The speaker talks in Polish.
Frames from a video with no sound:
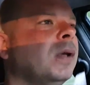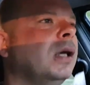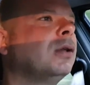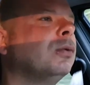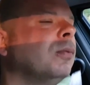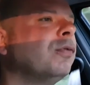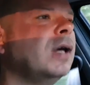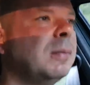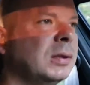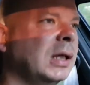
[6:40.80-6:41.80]
I tu
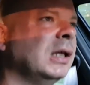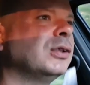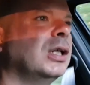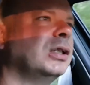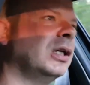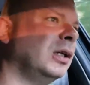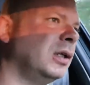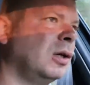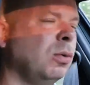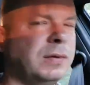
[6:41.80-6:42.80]
mówiłem o takich
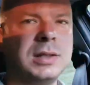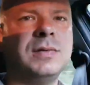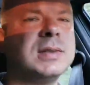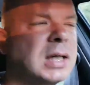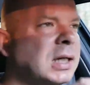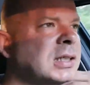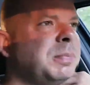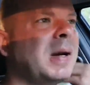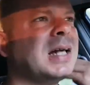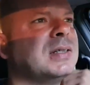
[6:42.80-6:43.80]
rzeczach głównie związanych z
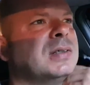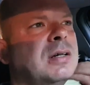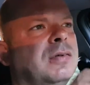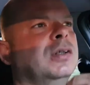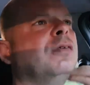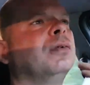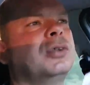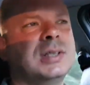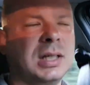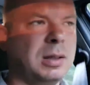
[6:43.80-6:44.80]
pracą zawodową
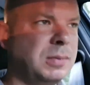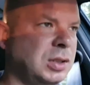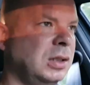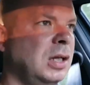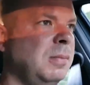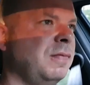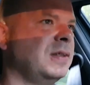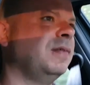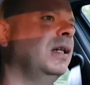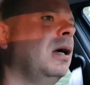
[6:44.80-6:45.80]
czy z jakimiś innymi
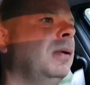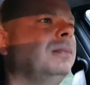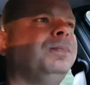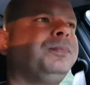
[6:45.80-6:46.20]
wyzwaniami.